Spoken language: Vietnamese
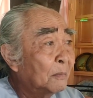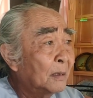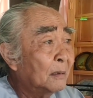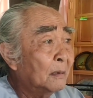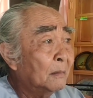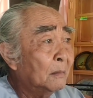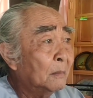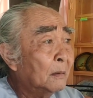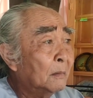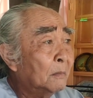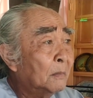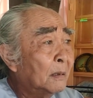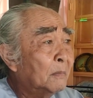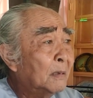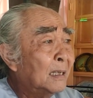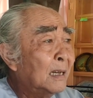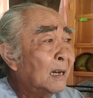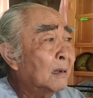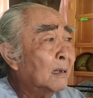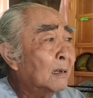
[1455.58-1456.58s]
mà, mà,
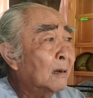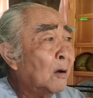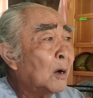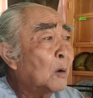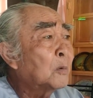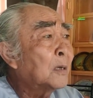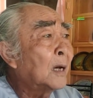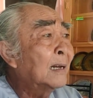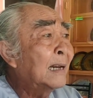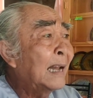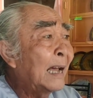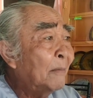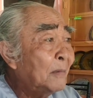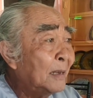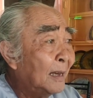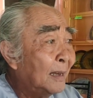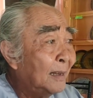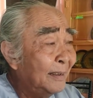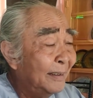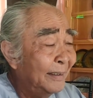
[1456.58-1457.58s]
mà bây giờ lo cộng thịnh
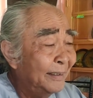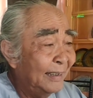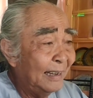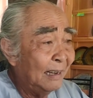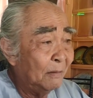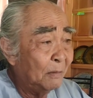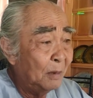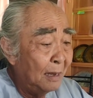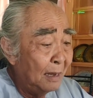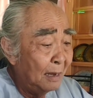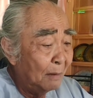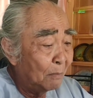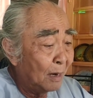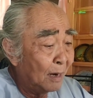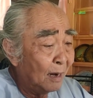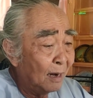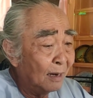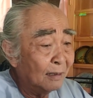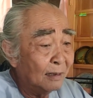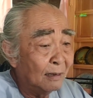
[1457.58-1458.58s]
làm gì nha
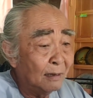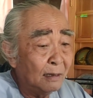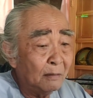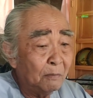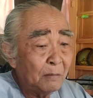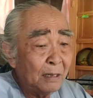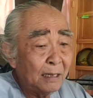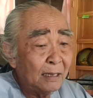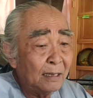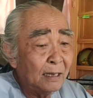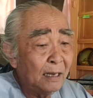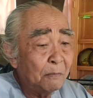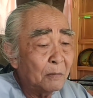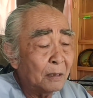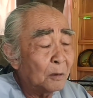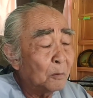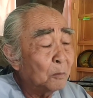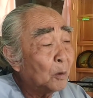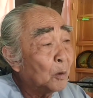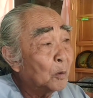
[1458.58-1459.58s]
mà hơn nữa mấy cái
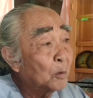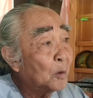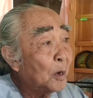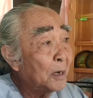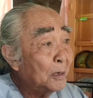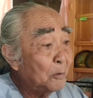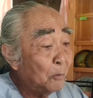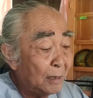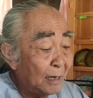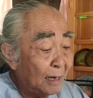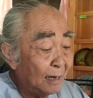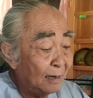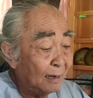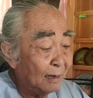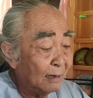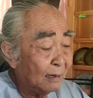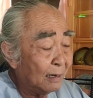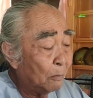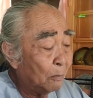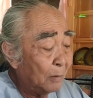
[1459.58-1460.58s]
clip mà chúng tôi có nói với quý
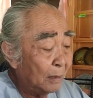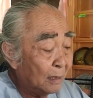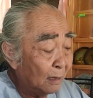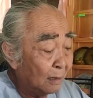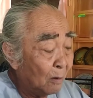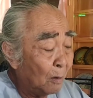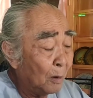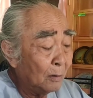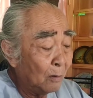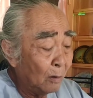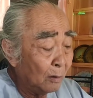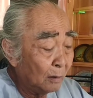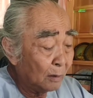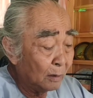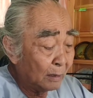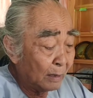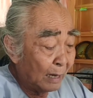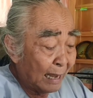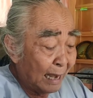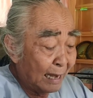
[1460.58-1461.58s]
vị đó không bây giờ nói nói
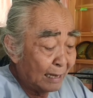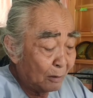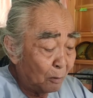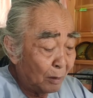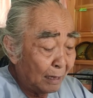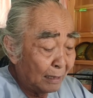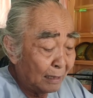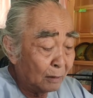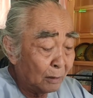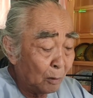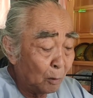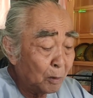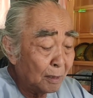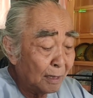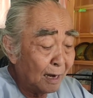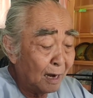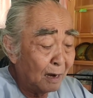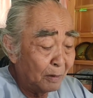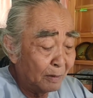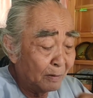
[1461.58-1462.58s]
trở lại chỗ này là chỗ
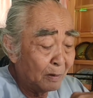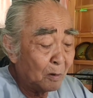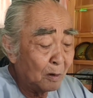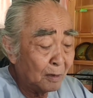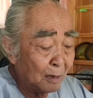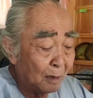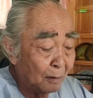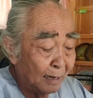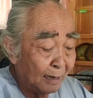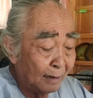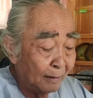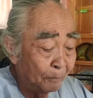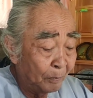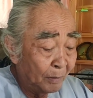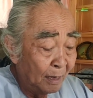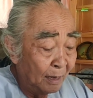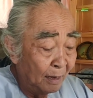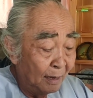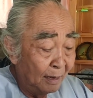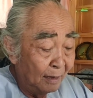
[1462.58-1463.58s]
thiên cơ mình nó nói thôi nè
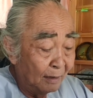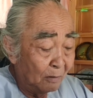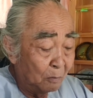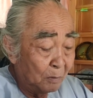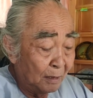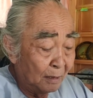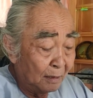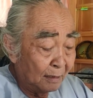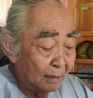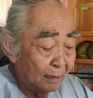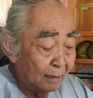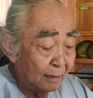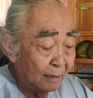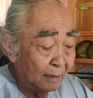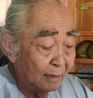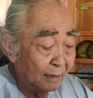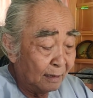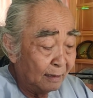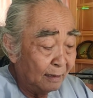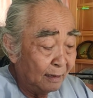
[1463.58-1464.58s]
cũng như
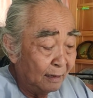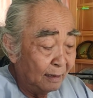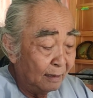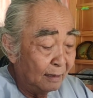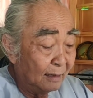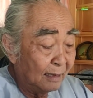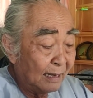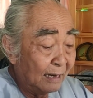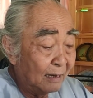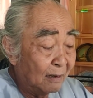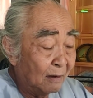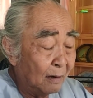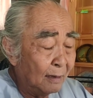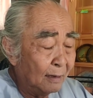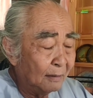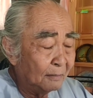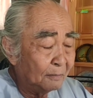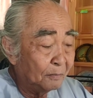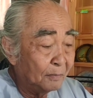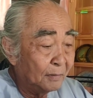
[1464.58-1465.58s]
thưa thầy
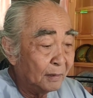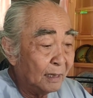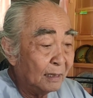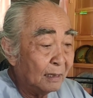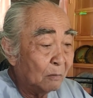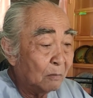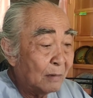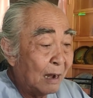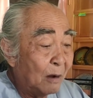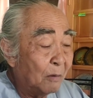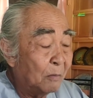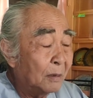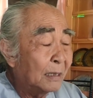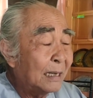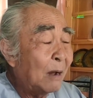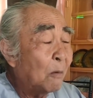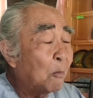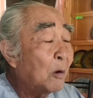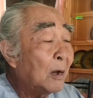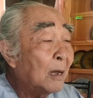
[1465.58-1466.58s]
nói đó cái đồng đạo
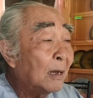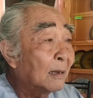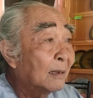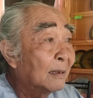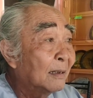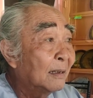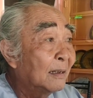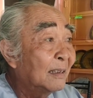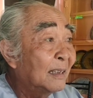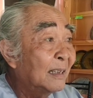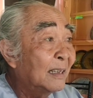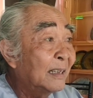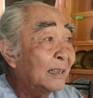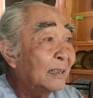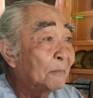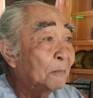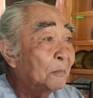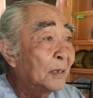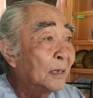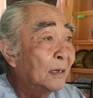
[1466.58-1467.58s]
mình trong quá
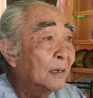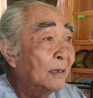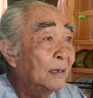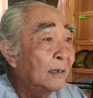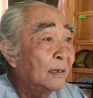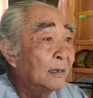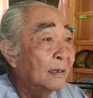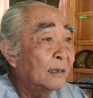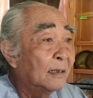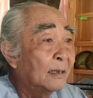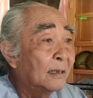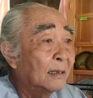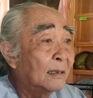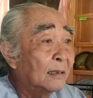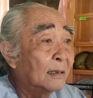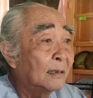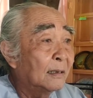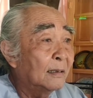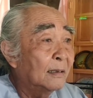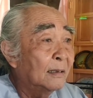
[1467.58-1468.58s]
nay à,
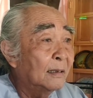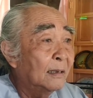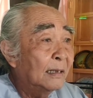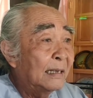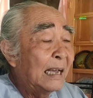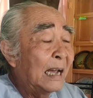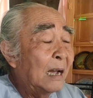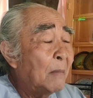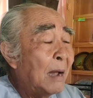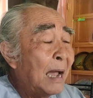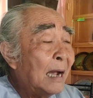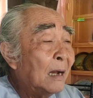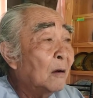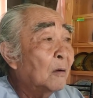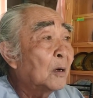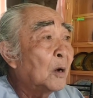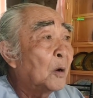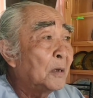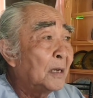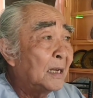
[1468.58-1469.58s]
à, ngã
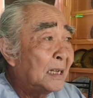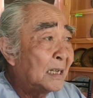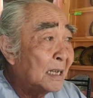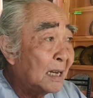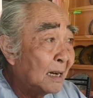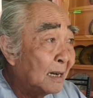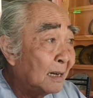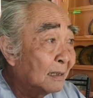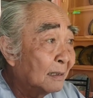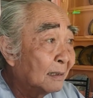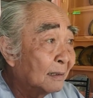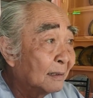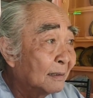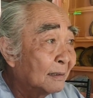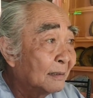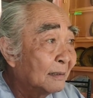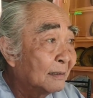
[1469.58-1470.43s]
bác có nồi nhị sơn